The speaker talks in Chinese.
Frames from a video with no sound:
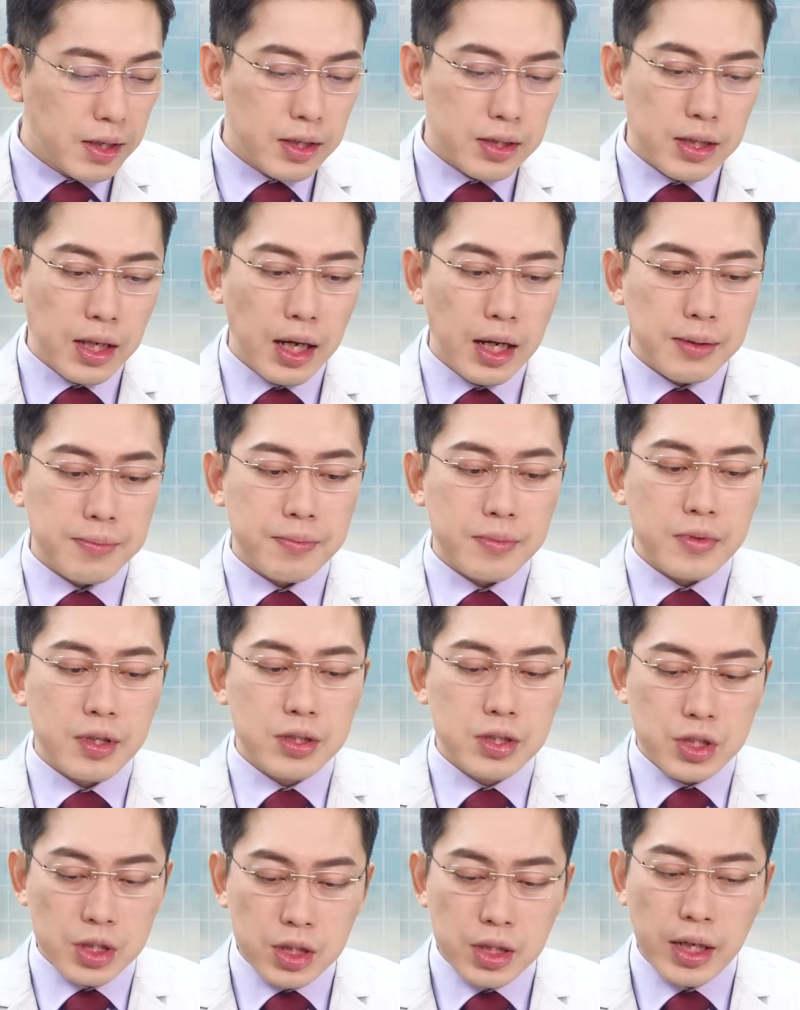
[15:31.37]
那
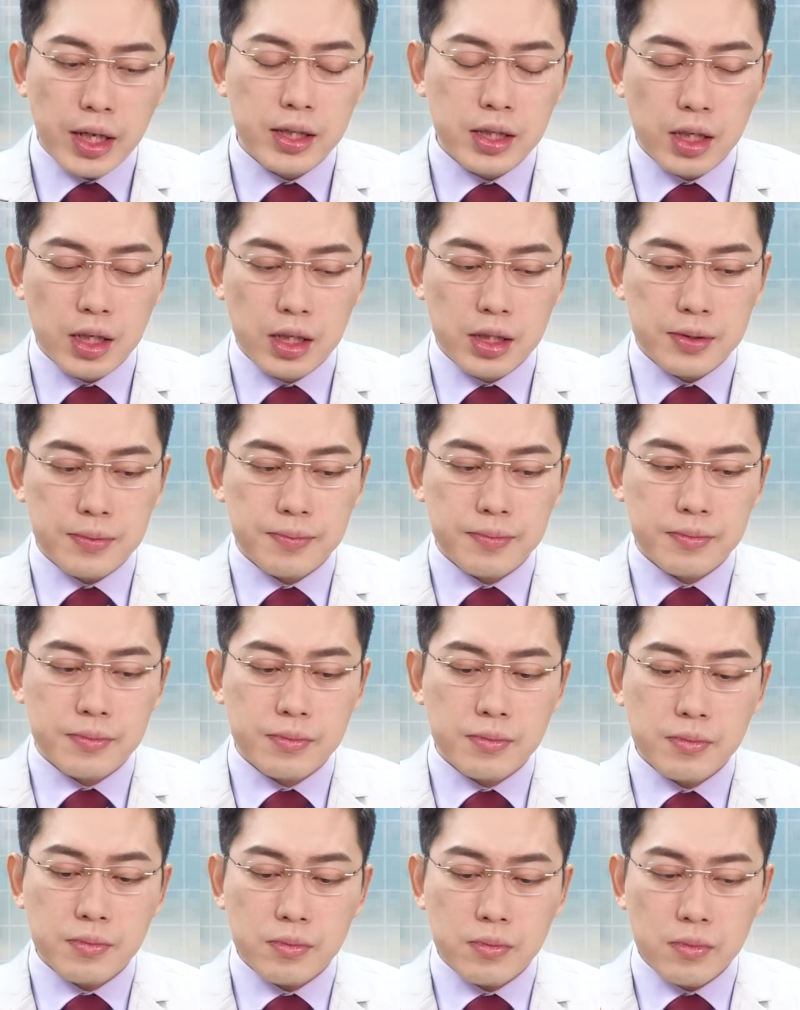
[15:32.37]
今天的
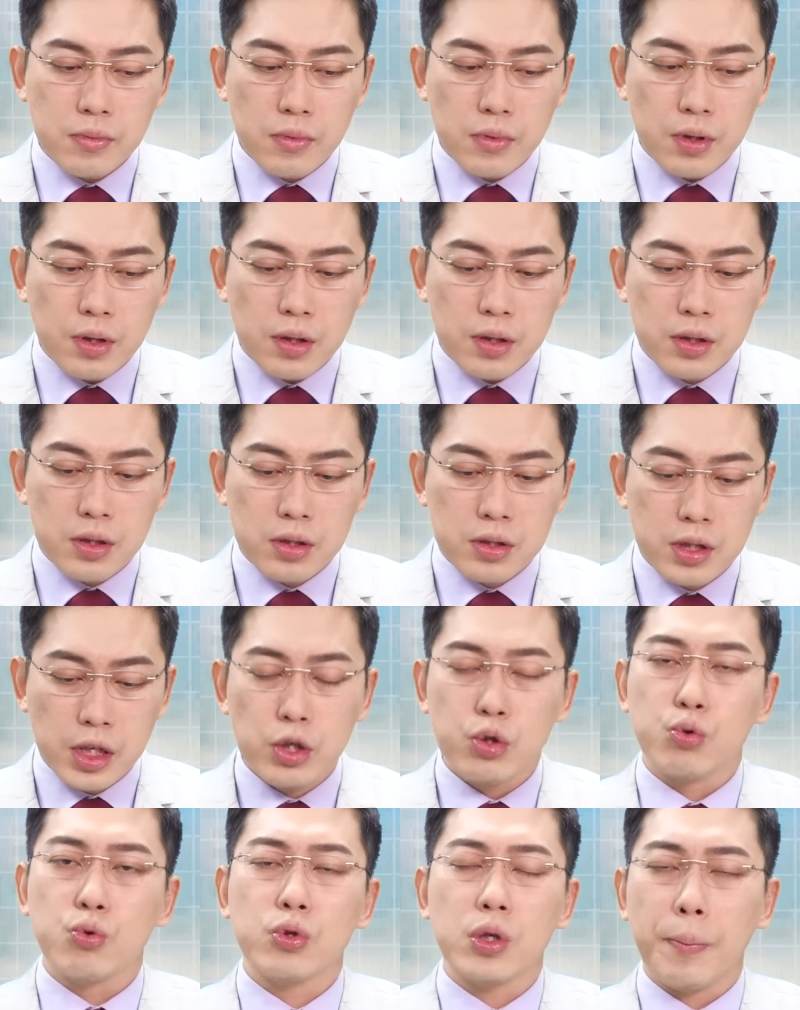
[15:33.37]
地
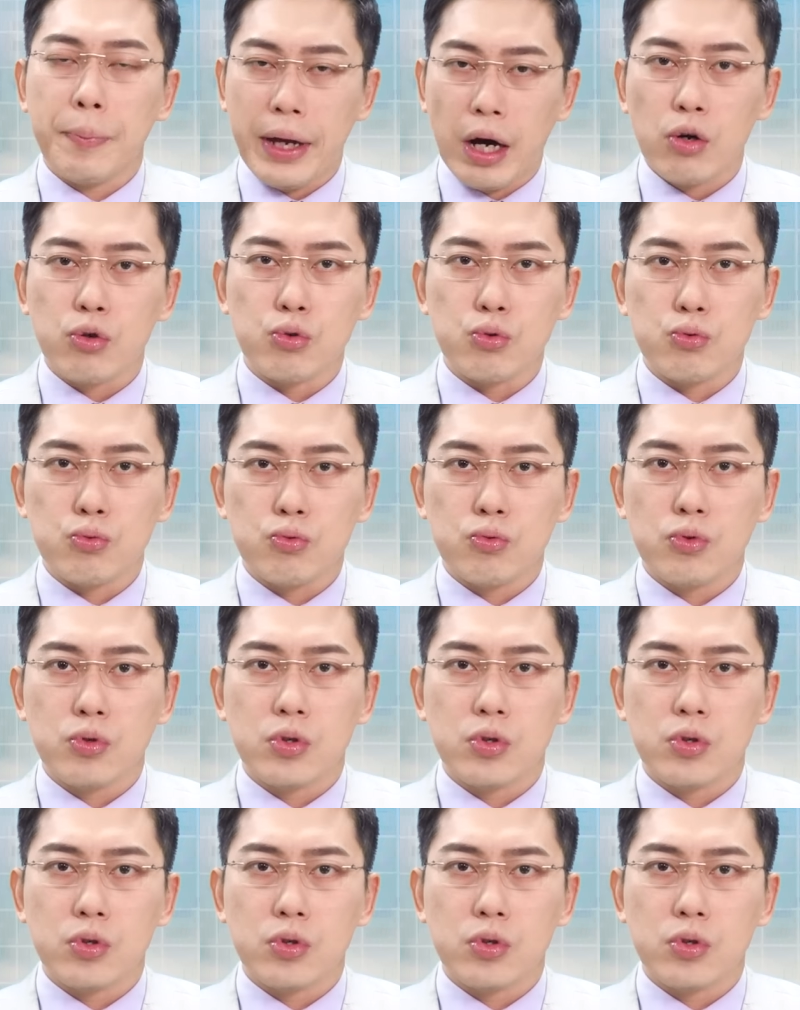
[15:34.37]
图的标股。